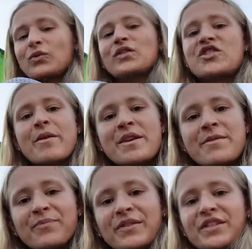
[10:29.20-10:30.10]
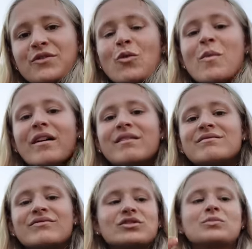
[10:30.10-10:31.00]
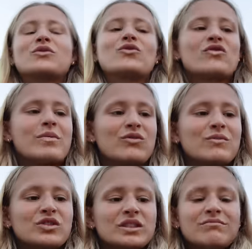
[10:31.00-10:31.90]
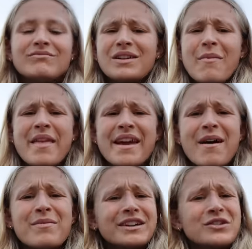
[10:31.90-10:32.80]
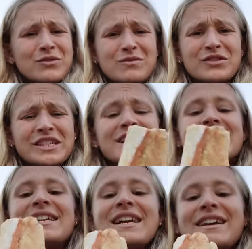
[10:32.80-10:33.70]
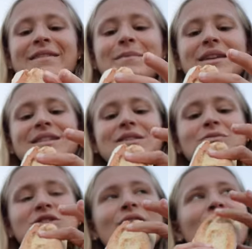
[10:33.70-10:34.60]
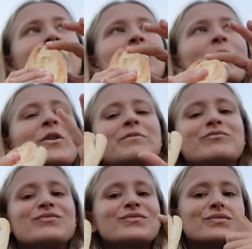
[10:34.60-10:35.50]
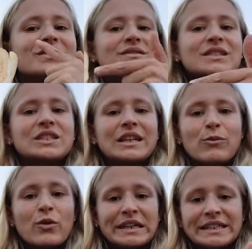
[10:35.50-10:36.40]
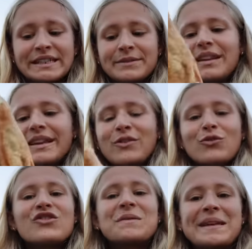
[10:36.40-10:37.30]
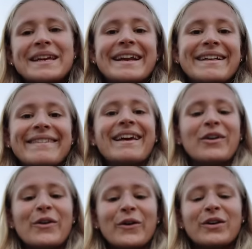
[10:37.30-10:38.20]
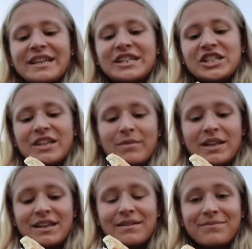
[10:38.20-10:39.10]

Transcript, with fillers: On sait jamais. Si demain, enfin, je pense que je vais pas tout manger. MDR, pareil, je vais tout manger. Mais si demain j'ai faim au moins, j'ai le mon reste. Qu'est-ce que j'ai mis à l'intérieur J'ai mis...